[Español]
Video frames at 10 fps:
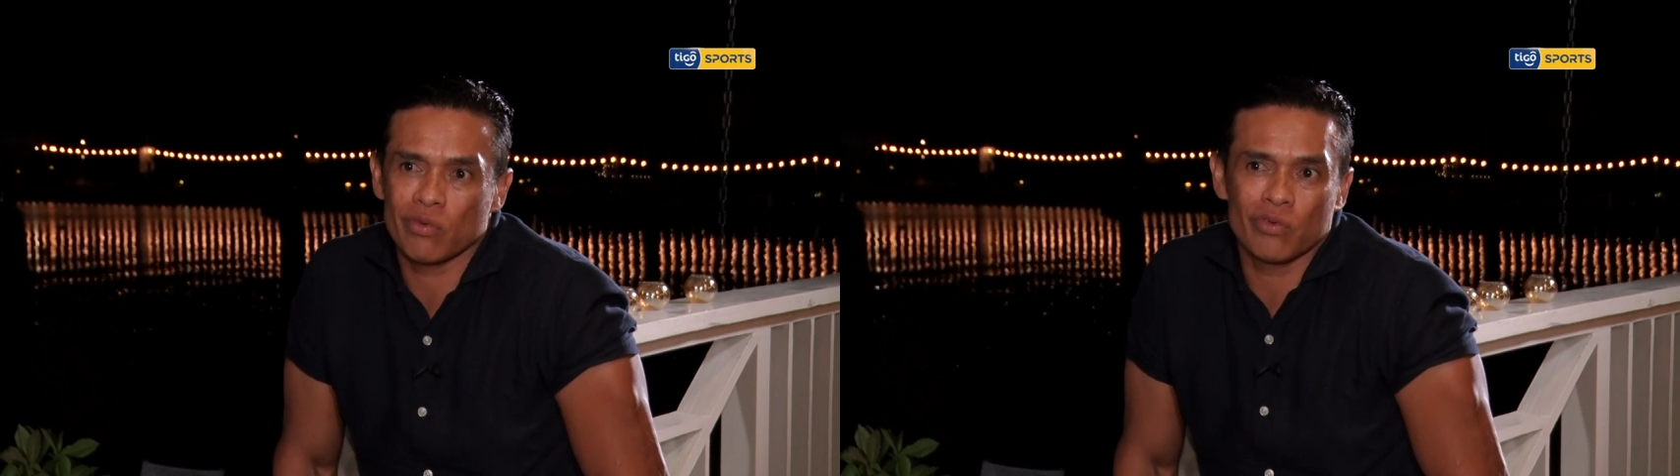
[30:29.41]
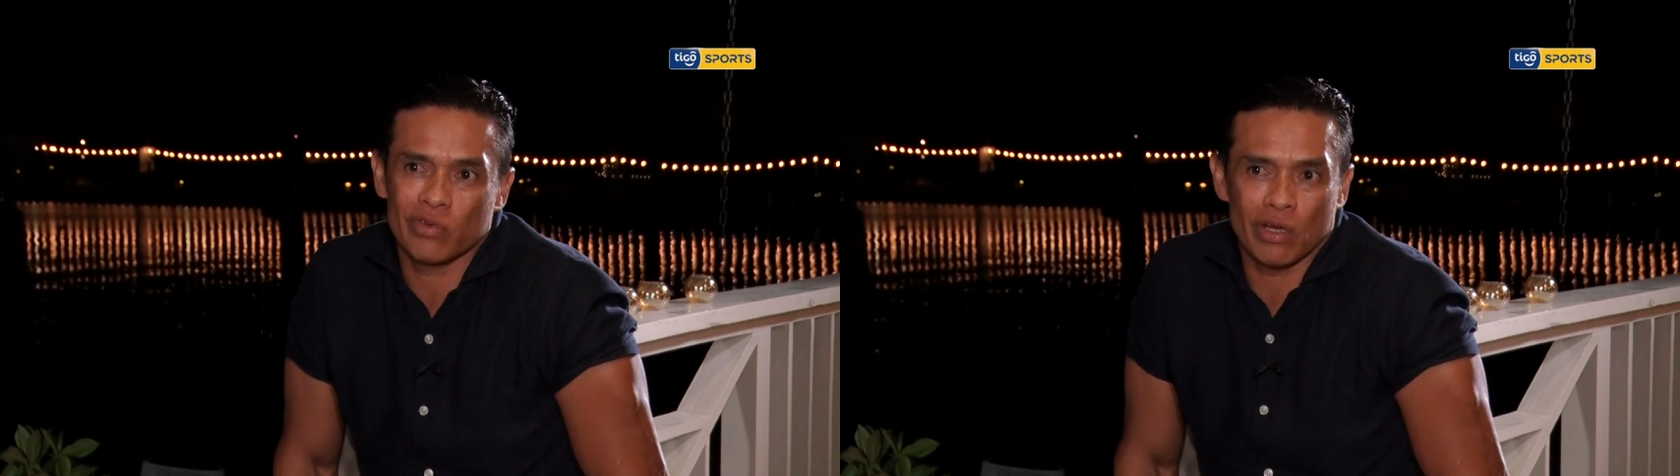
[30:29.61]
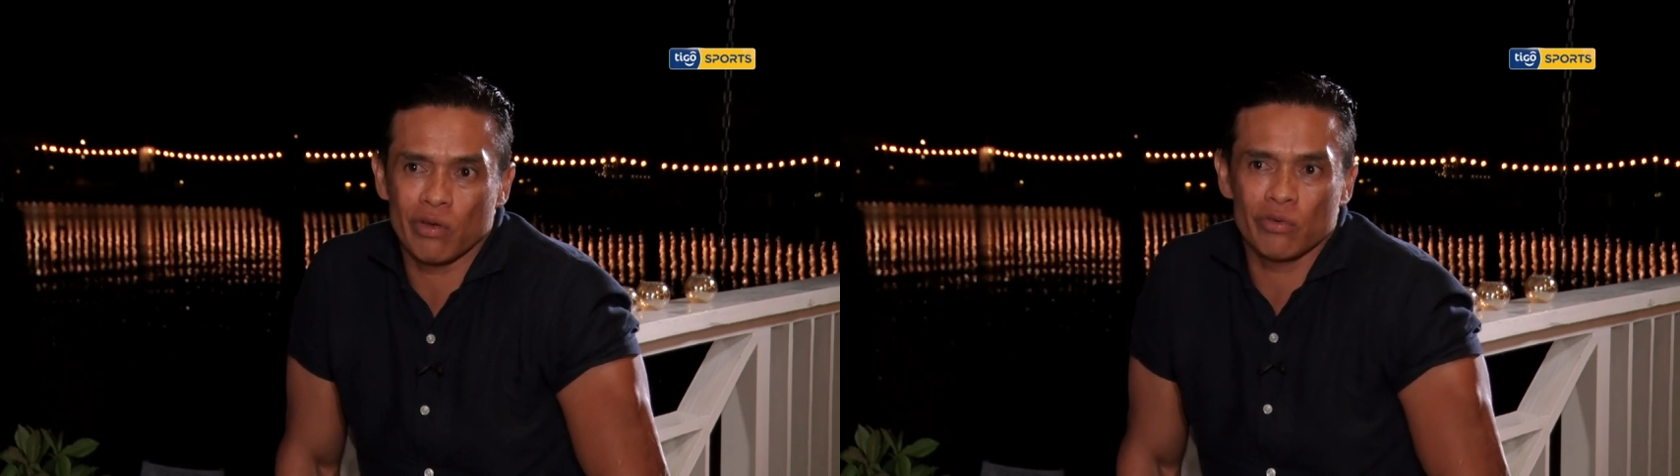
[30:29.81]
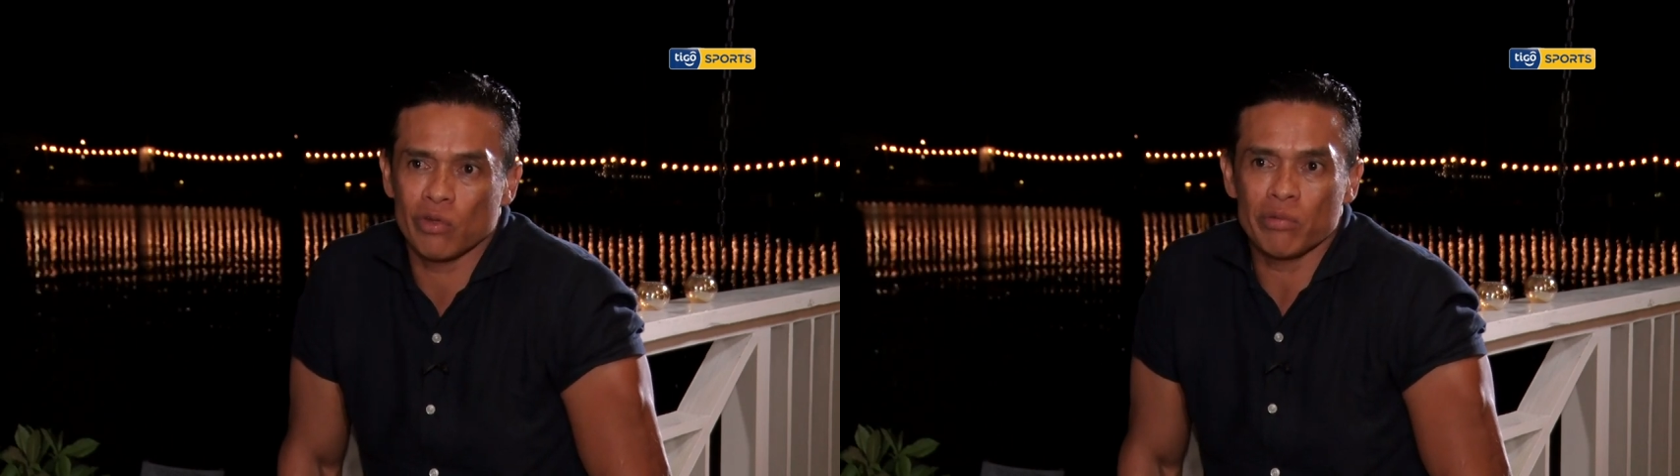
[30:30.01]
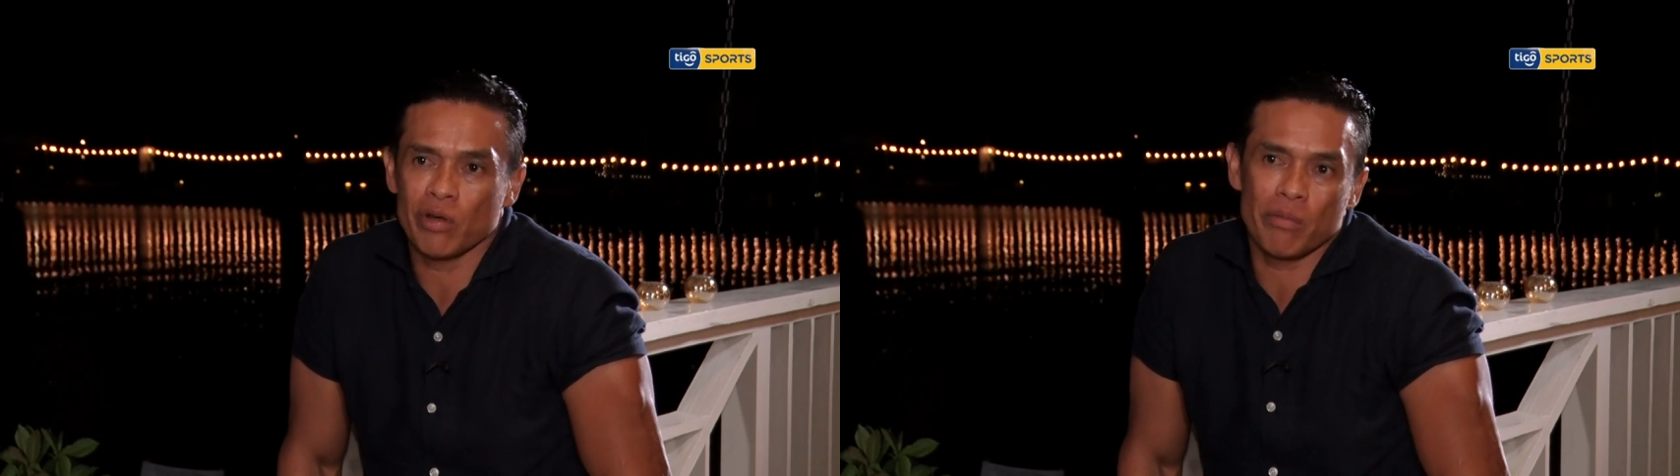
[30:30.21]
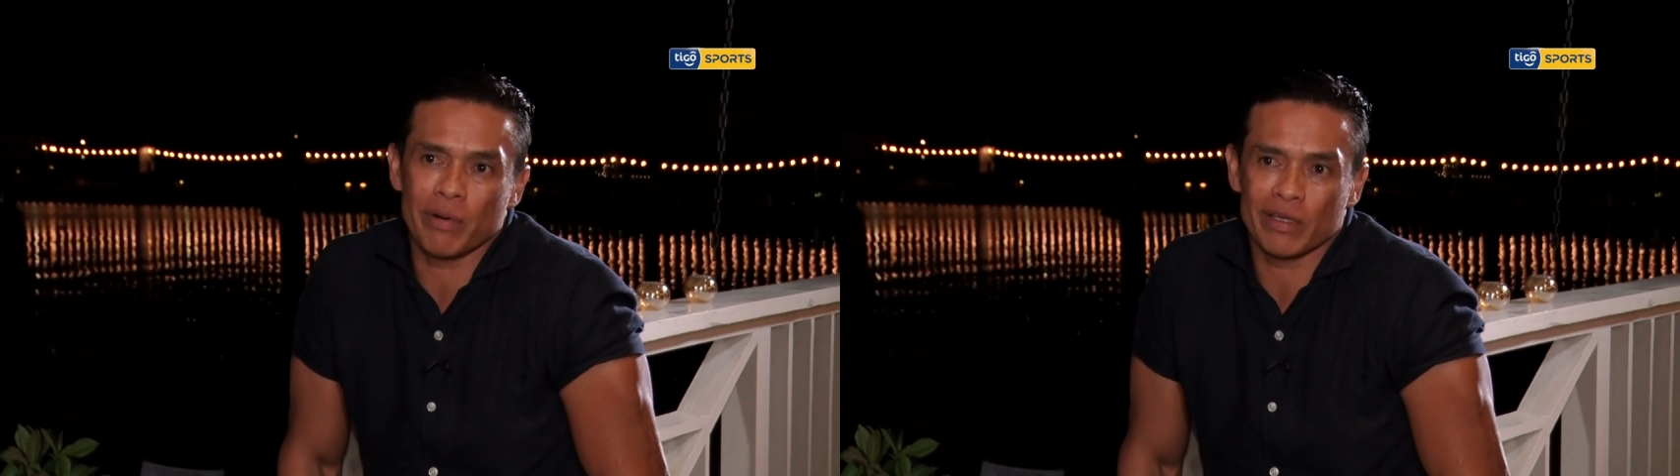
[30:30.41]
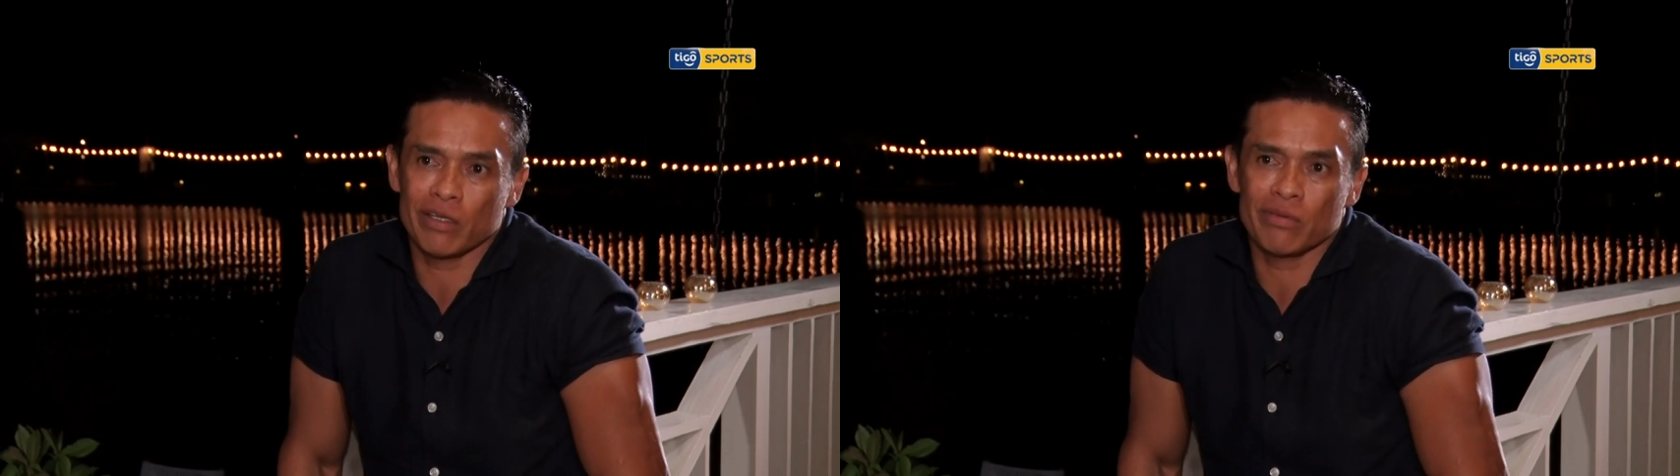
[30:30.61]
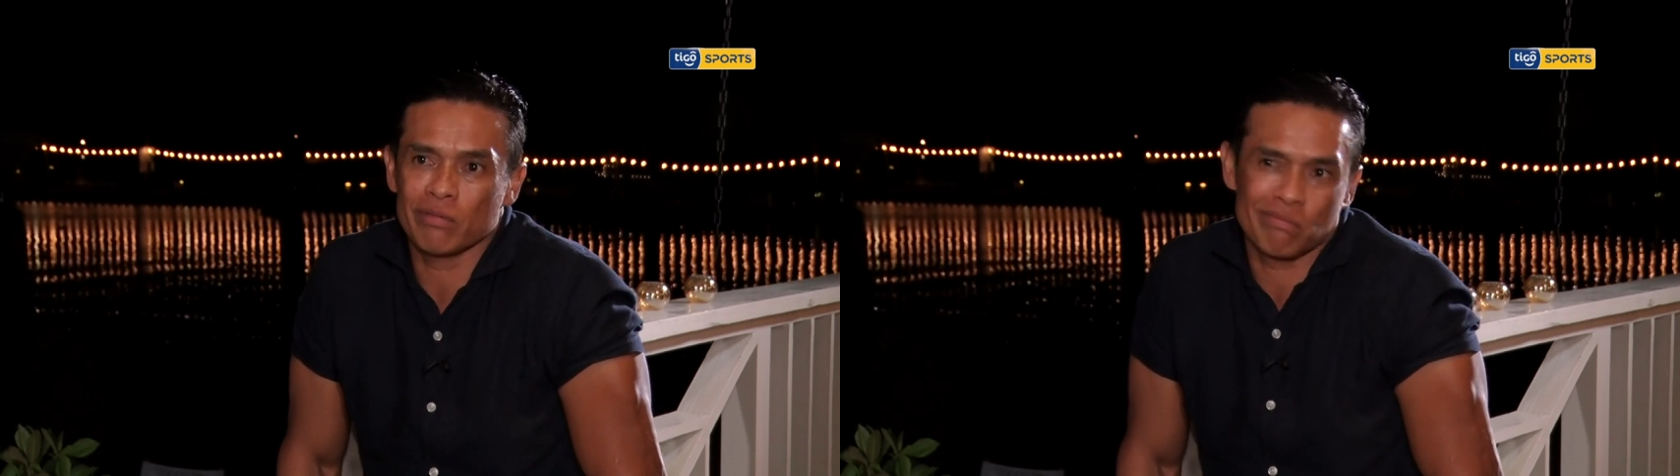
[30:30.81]
usted dominó el
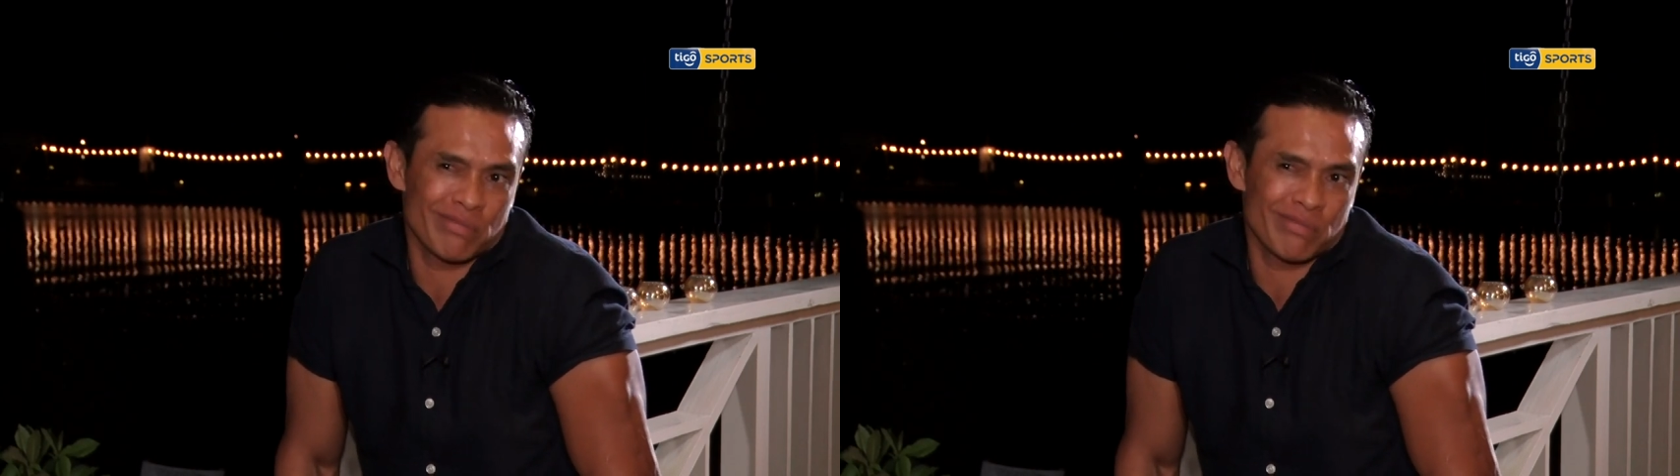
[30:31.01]
partido,